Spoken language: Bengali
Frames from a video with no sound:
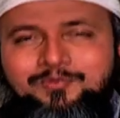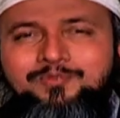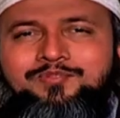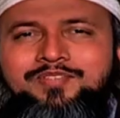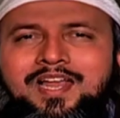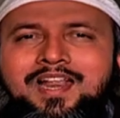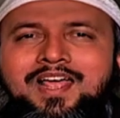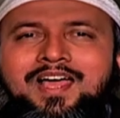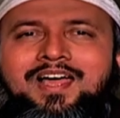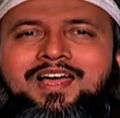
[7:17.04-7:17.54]
কিন্তু
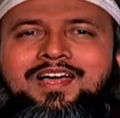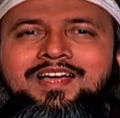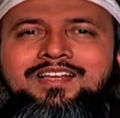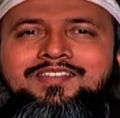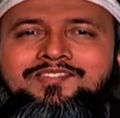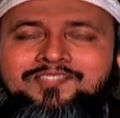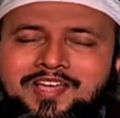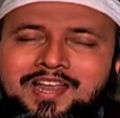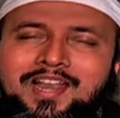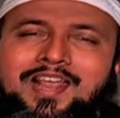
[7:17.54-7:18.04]
যারা
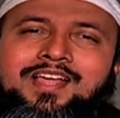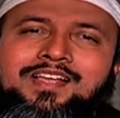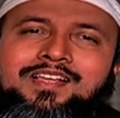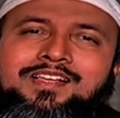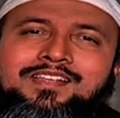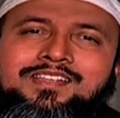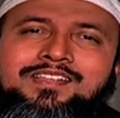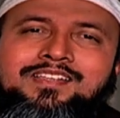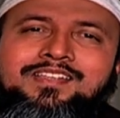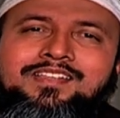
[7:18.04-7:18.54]
চালাক
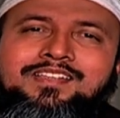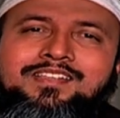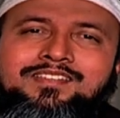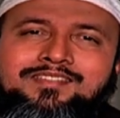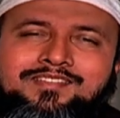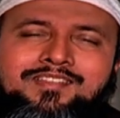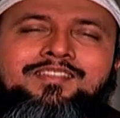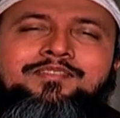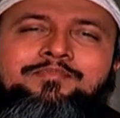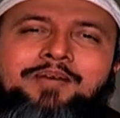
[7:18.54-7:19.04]

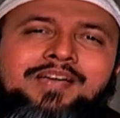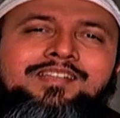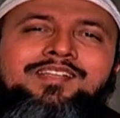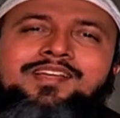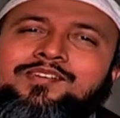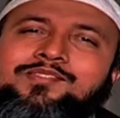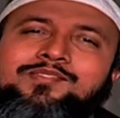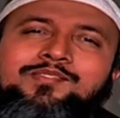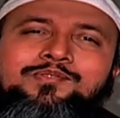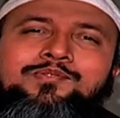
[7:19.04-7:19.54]
যাদের
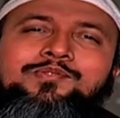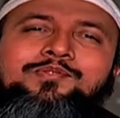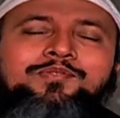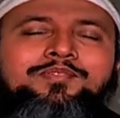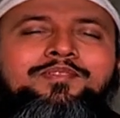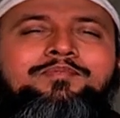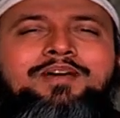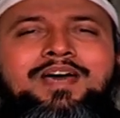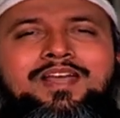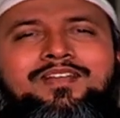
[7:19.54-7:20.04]
ভাষাগত
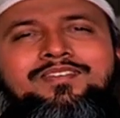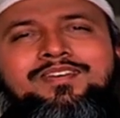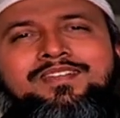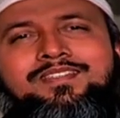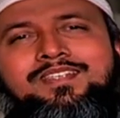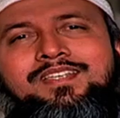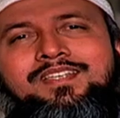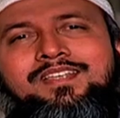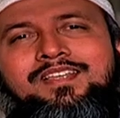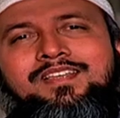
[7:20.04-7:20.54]
যোগ্যতা ভালো
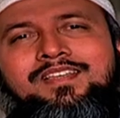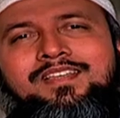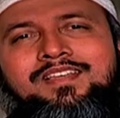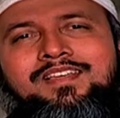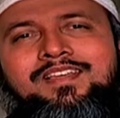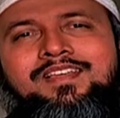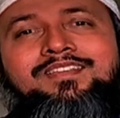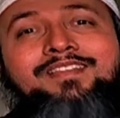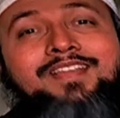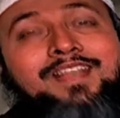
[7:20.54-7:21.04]
আছে
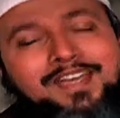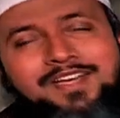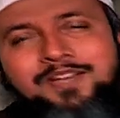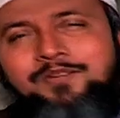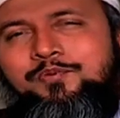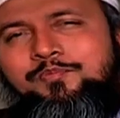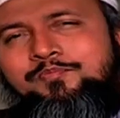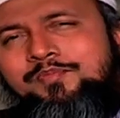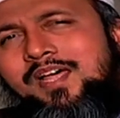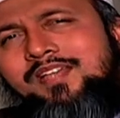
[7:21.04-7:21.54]
তারা এটা